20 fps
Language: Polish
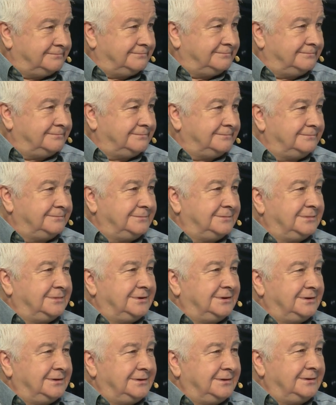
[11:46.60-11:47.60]
i hołbienie
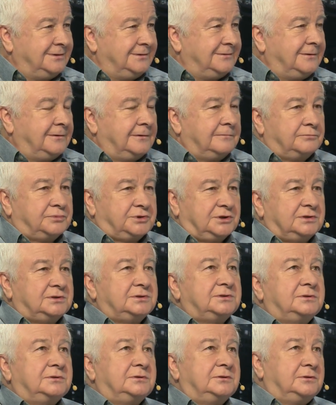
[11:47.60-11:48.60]
przez kogo?
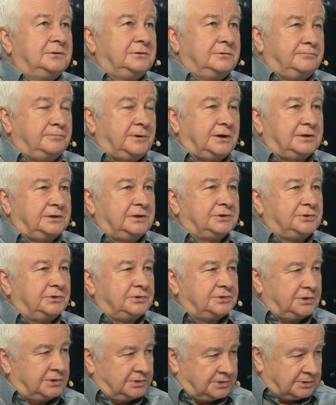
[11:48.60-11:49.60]
Przez y, partię
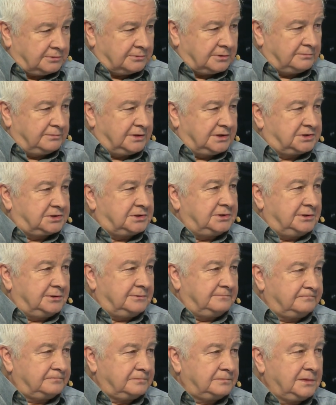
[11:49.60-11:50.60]
rządzącą obecnie.
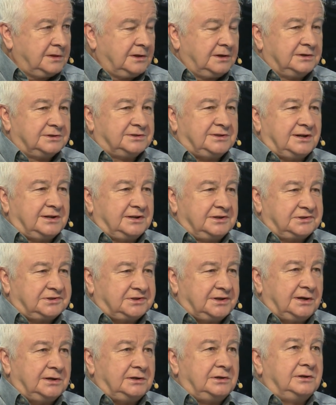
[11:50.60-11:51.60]

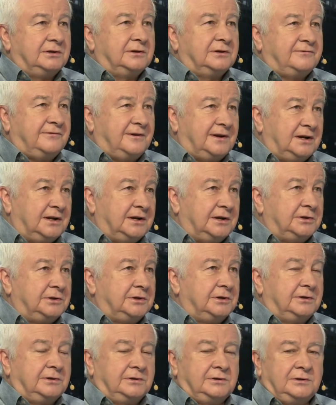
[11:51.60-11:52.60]
Zachęcanie,
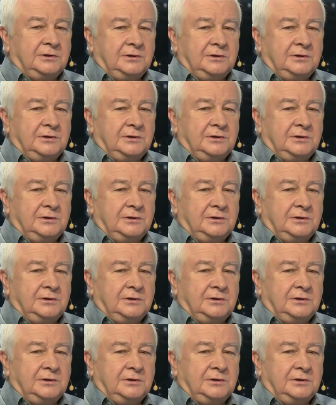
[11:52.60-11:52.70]
chwalenie,